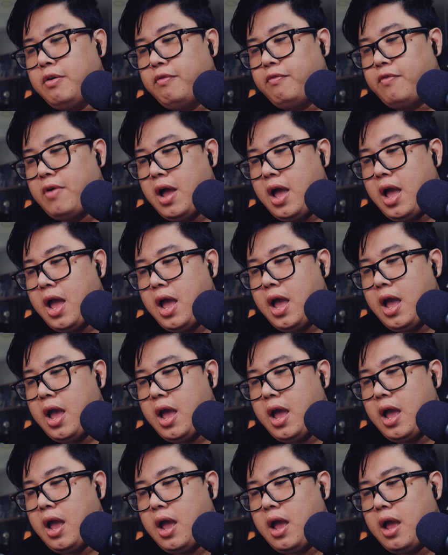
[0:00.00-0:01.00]

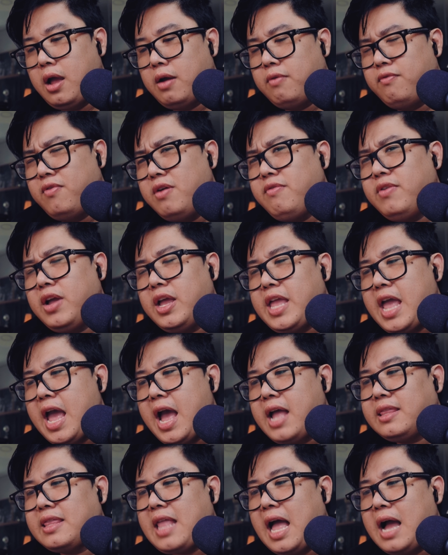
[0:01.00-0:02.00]
Và với cái
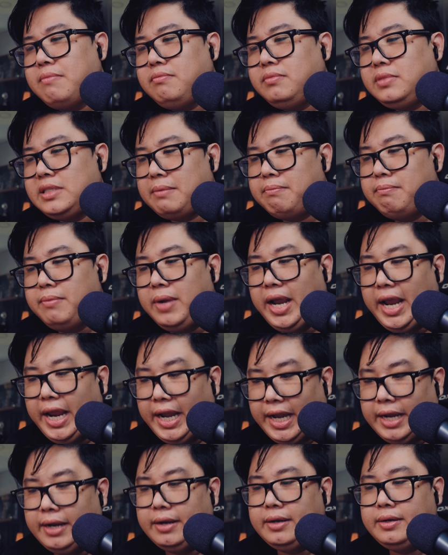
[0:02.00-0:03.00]
giá tám trăm
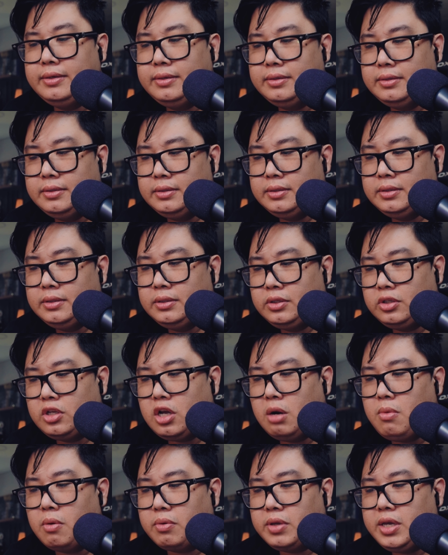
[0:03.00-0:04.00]
nghìn
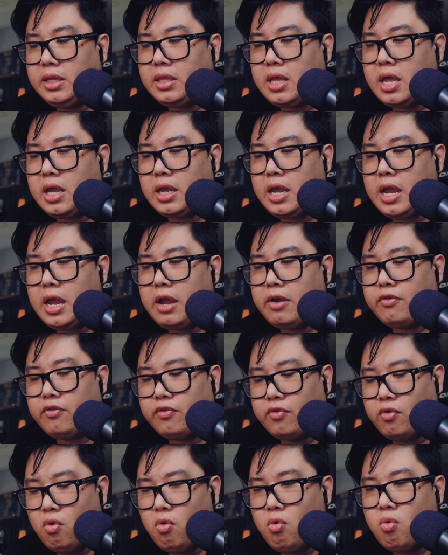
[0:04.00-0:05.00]
cho một chiếc tai nghe
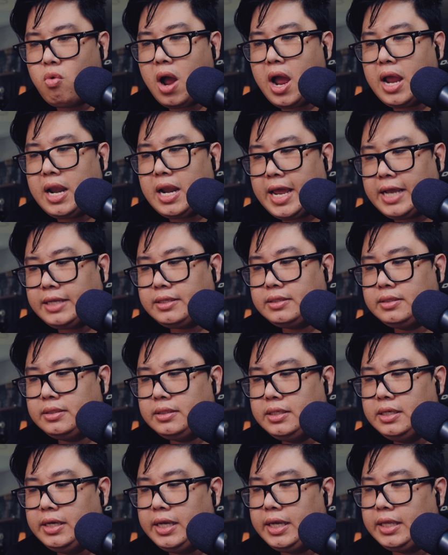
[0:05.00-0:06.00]
True Wireless
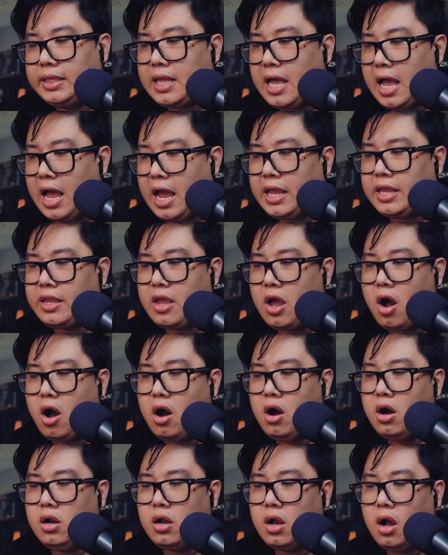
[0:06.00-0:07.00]
như hiện tại,
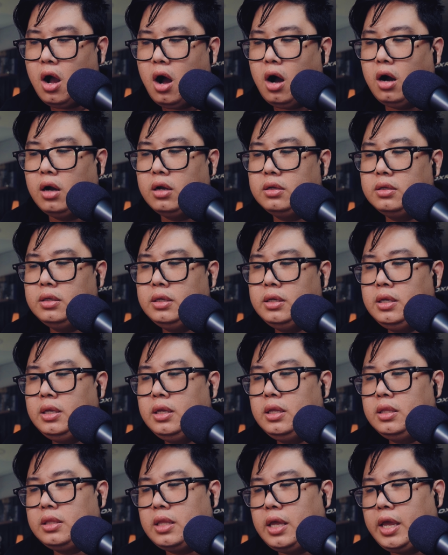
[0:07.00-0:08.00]
nhỏ, gọn,
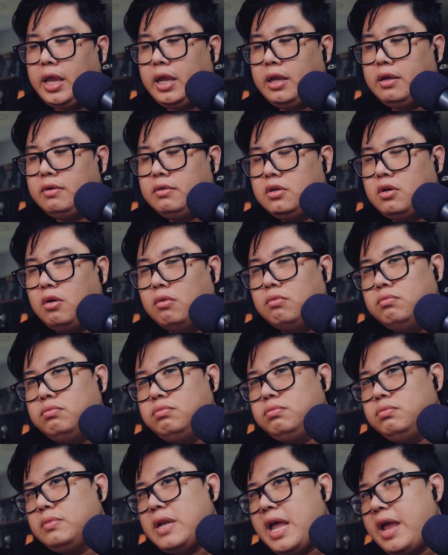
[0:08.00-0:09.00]
tiện,
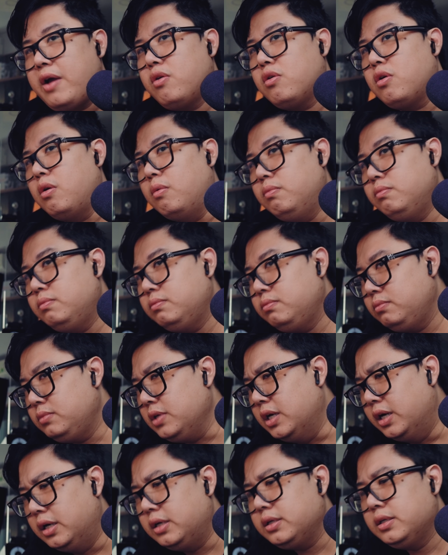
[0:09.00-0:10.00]
cũng đeo cũng
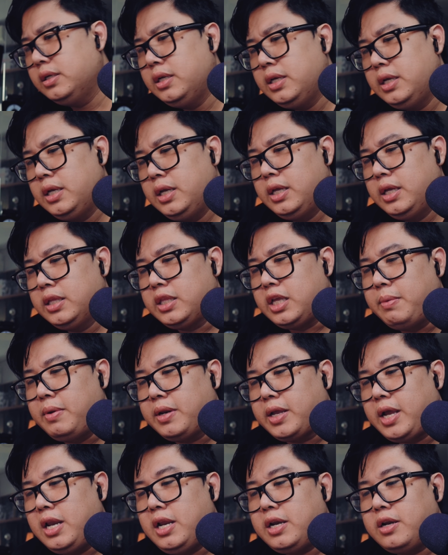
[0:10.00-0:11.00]
được, thì
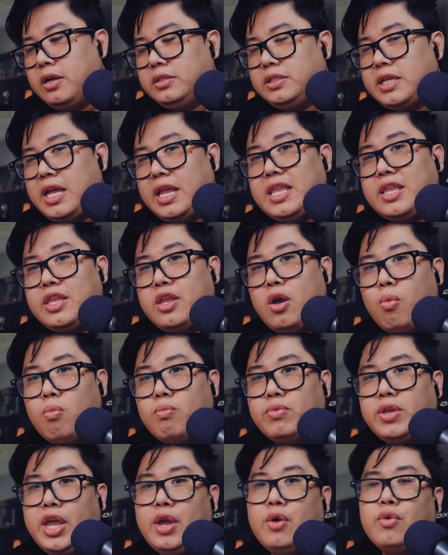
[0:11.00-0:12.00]
mình nghĩ là nó sẽ
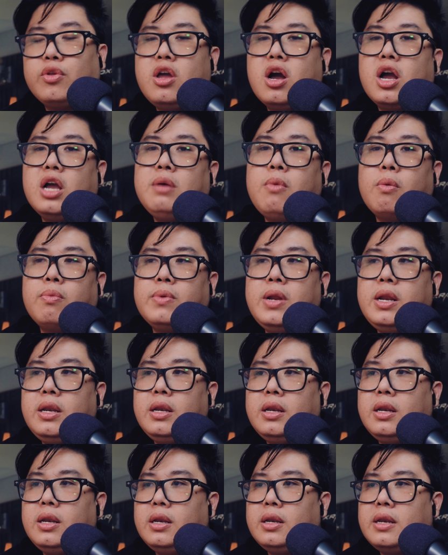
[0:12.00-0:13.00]
dùng nhiều cho cái mục đích,
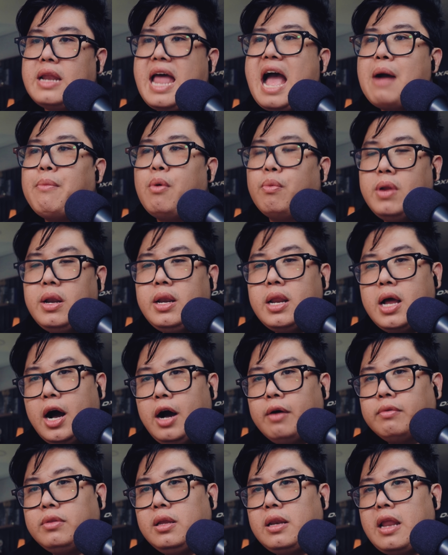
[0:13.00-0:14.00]
đa mục đích
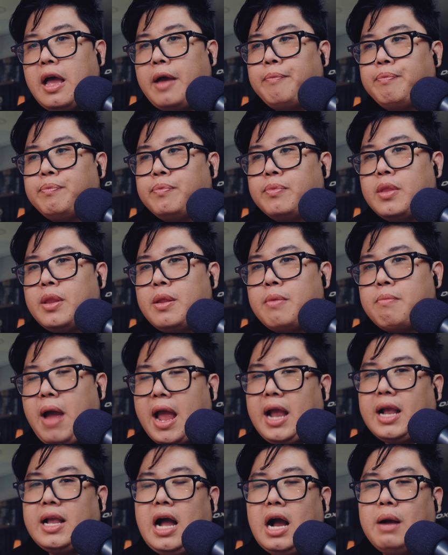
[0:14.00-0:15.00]
hơn. Tức là
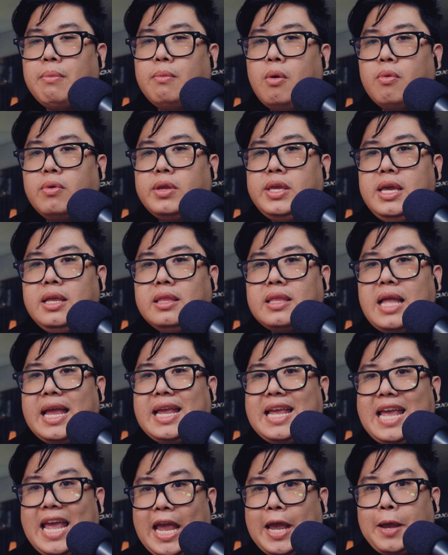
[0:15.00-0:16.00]
bạn cần một chiếc
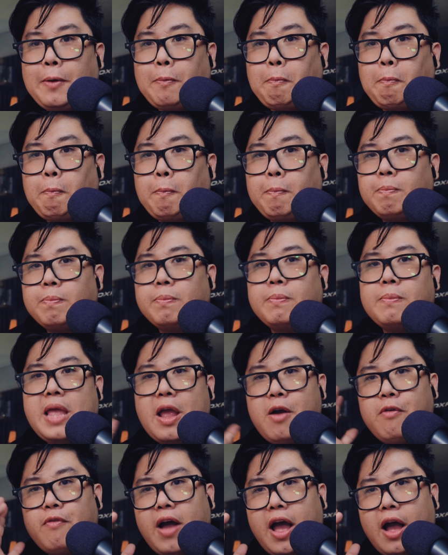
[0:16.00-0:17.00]
tai nghe
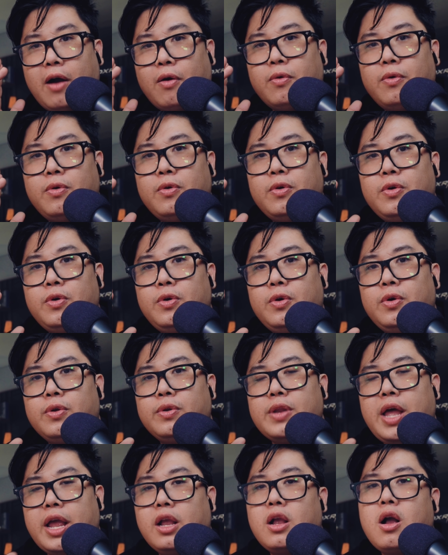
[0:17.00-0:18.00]
đeo vào
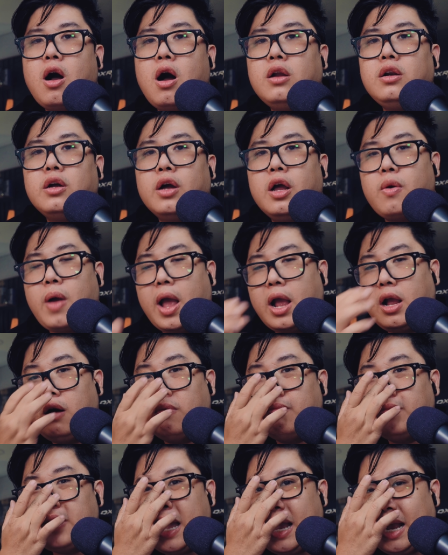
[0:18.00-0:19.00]
để có được cái khoảng
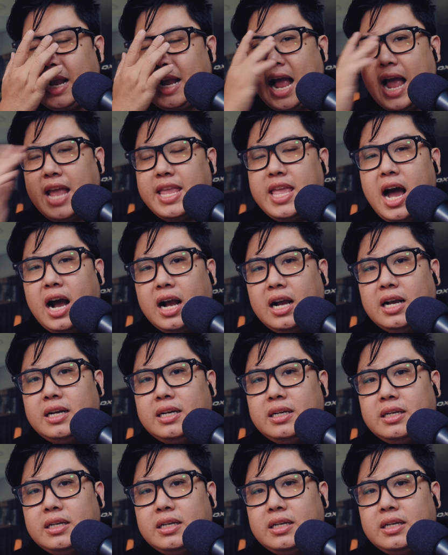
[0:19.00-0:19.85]
không gian cá nhân,